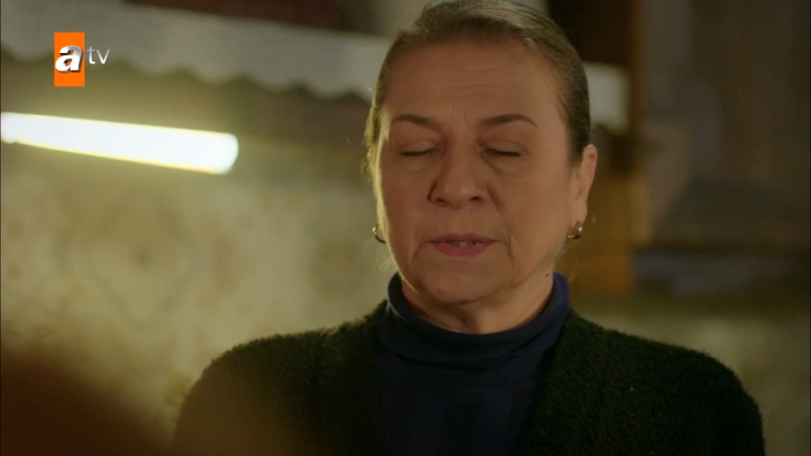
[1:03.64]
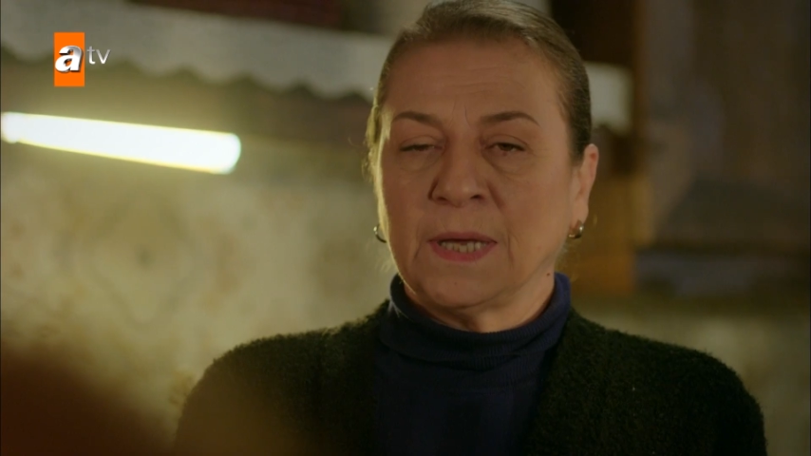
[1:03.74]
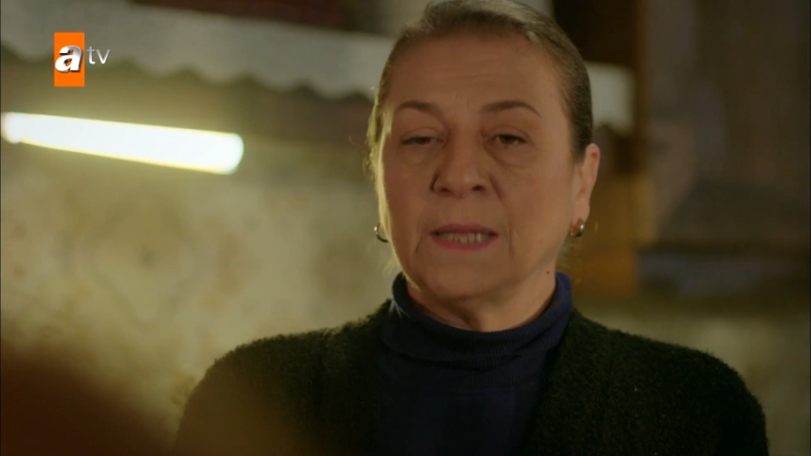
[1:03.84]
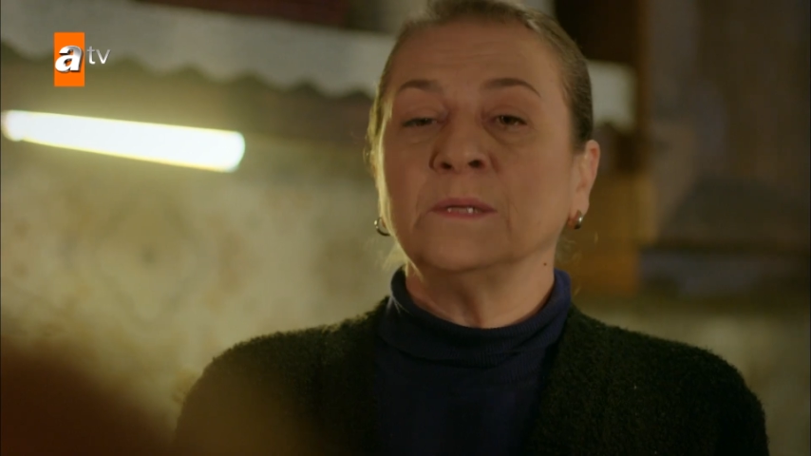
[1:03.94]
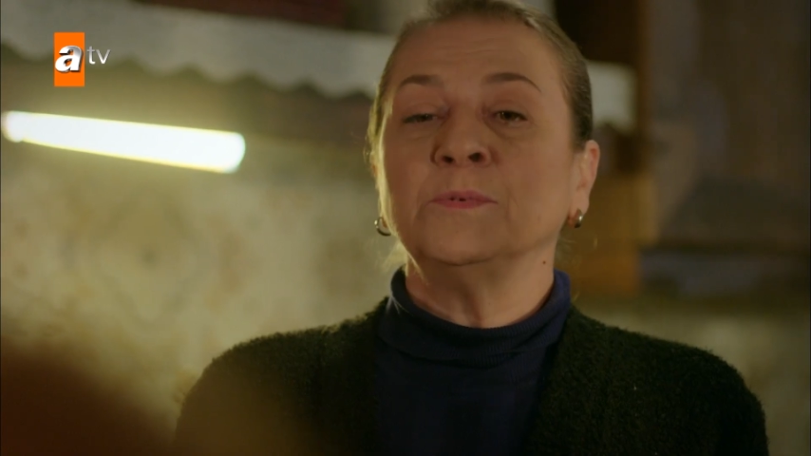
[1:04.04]

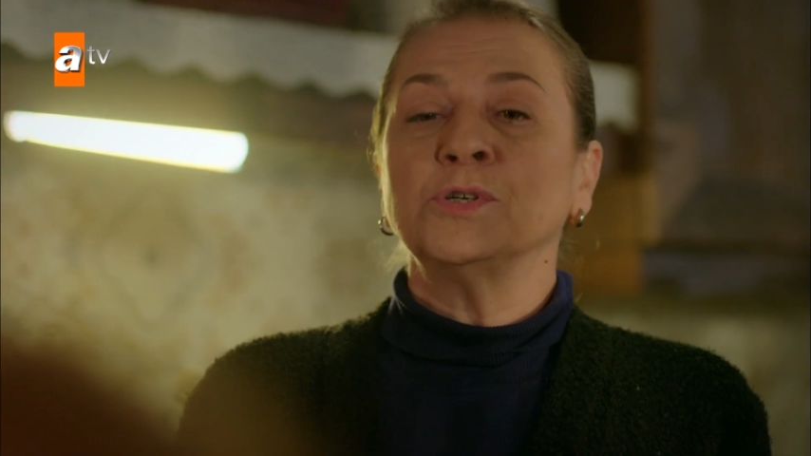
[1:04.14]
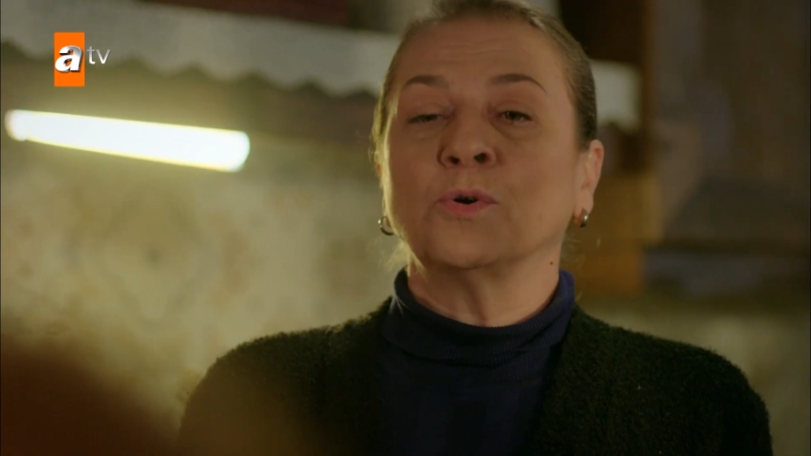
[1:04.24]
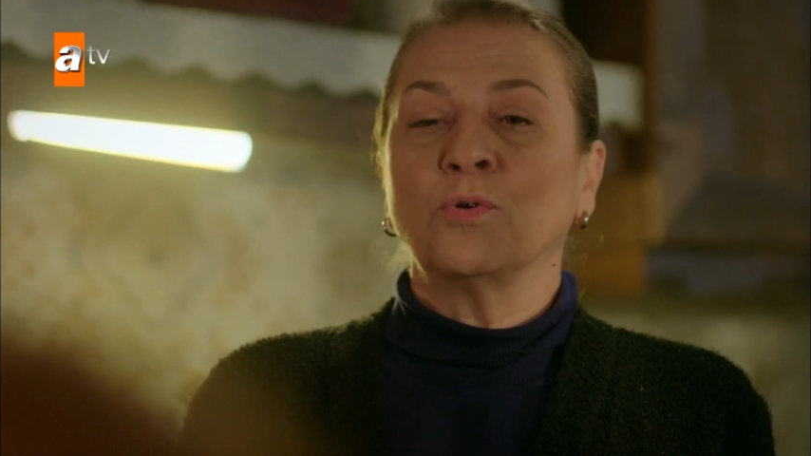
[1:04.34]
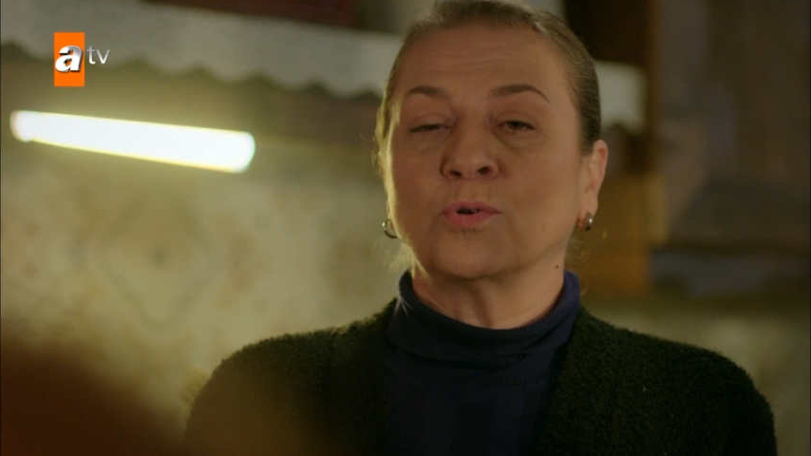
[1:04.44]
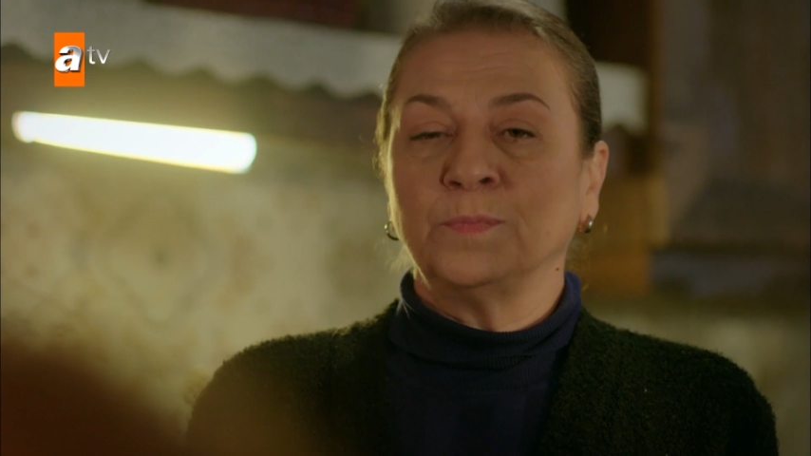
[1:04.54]
kendim için
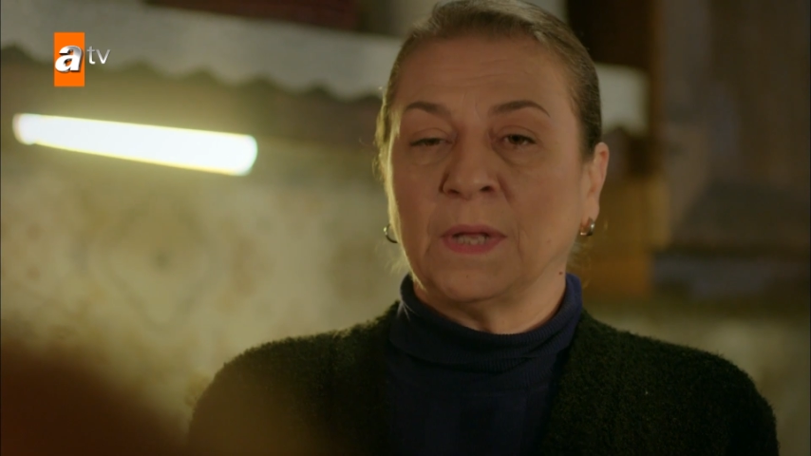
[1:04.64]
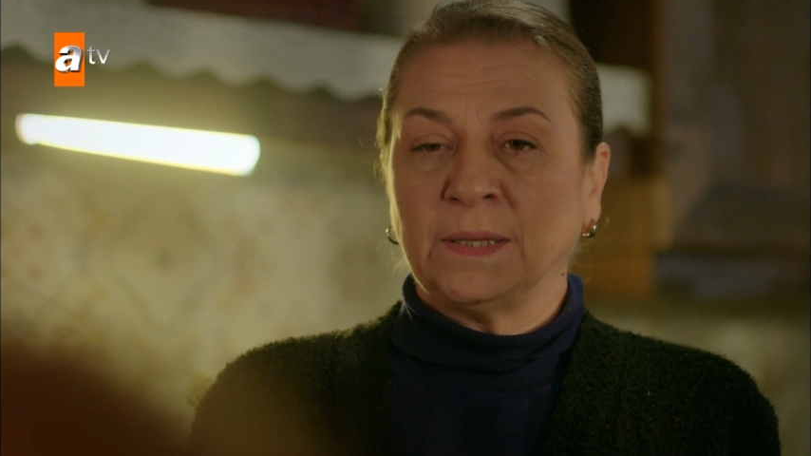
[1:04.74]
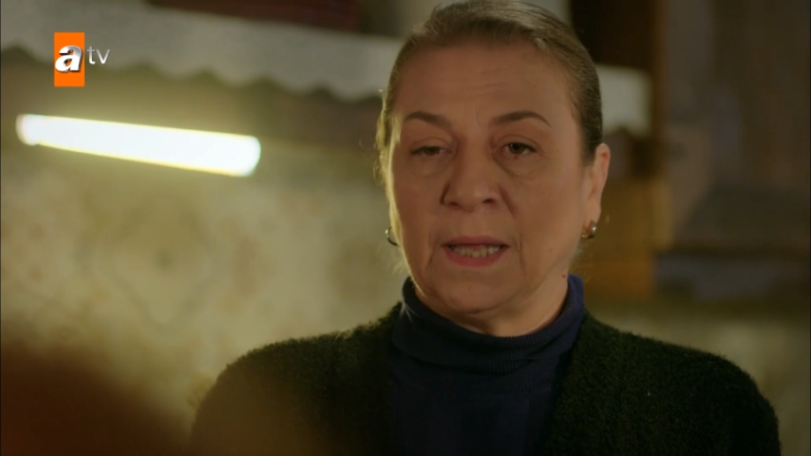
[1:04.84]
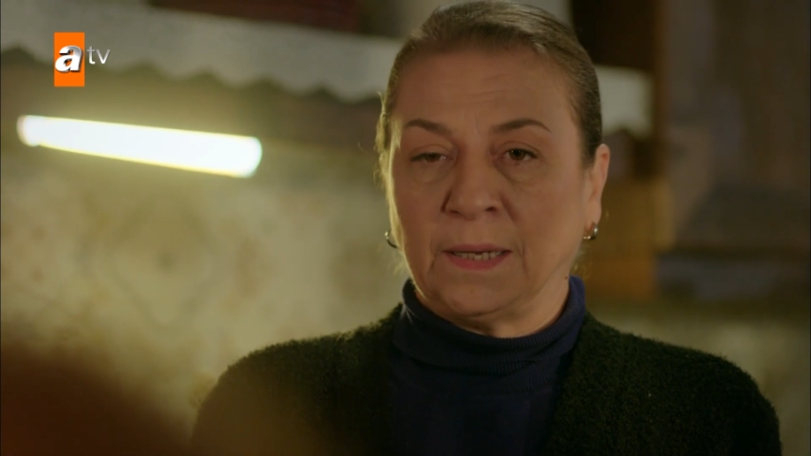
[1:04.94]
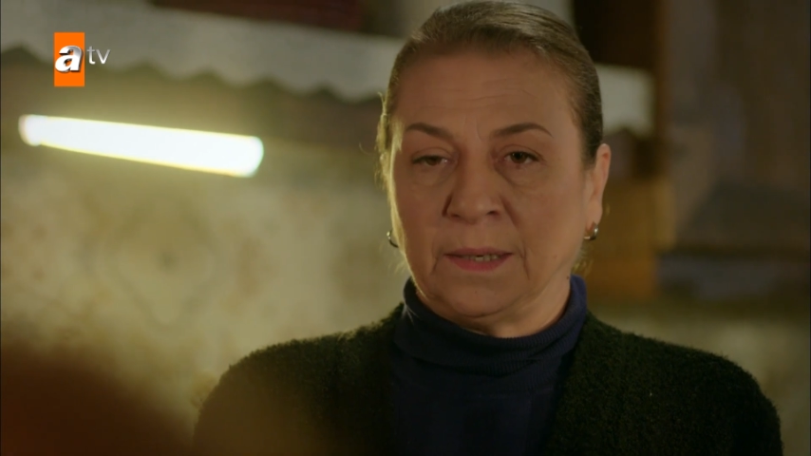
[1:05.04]

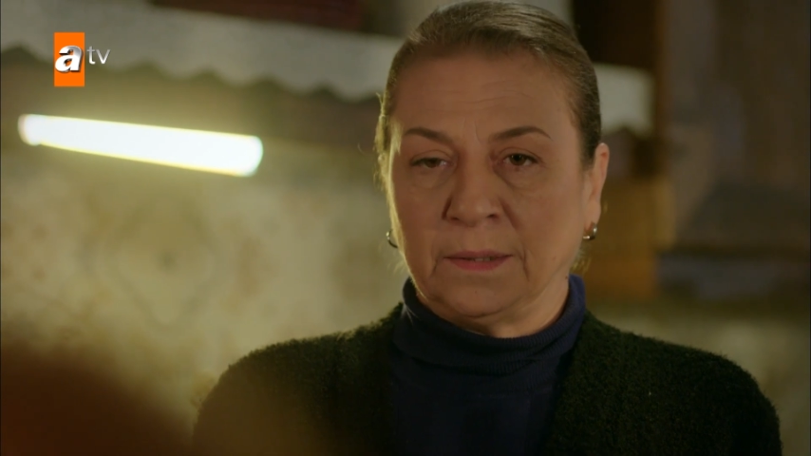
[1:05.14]
korkumdan değil,